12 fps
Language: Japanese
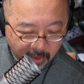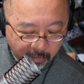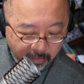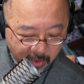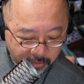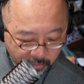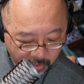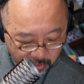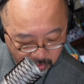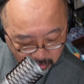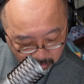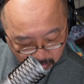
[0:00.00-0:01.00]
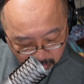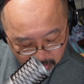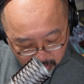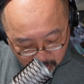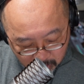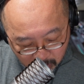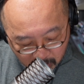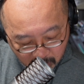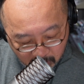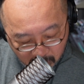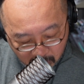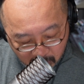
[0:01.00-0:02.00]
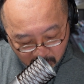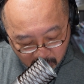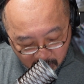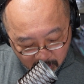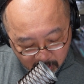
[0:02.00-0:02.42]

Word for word: まあそれに、えー、